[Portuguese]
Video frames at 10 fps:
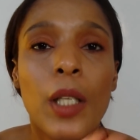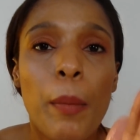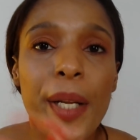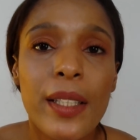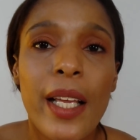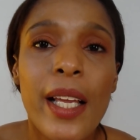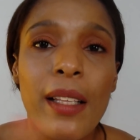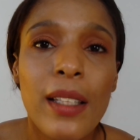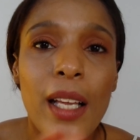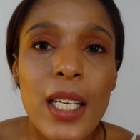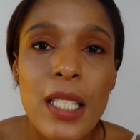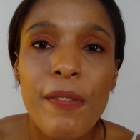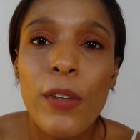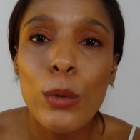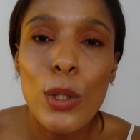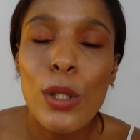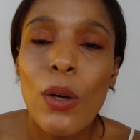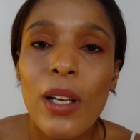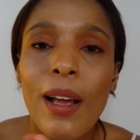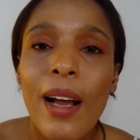para derreter esse filtro
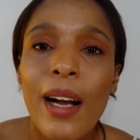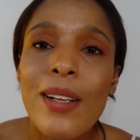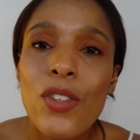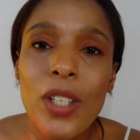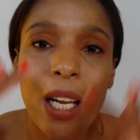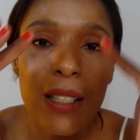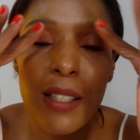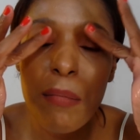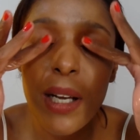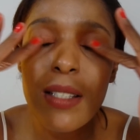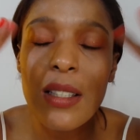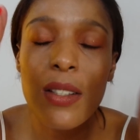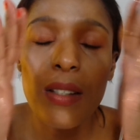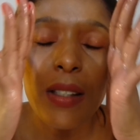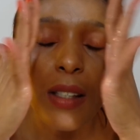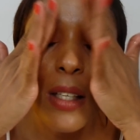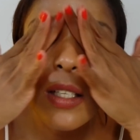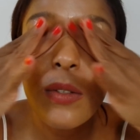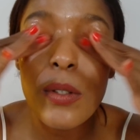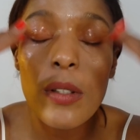solar, tirar essa máscara de
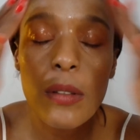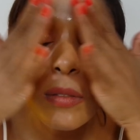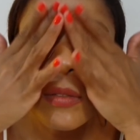cílios.